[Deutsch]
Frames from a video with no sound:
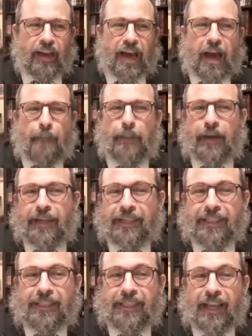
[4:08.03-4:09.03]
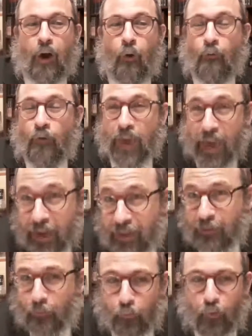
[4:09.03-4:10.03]
aber es auf
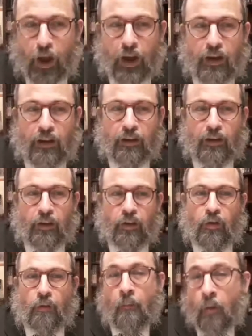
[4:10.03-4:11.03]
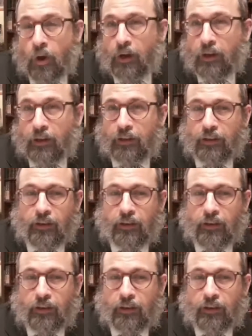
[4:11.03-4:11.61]
jeden Fall möglich.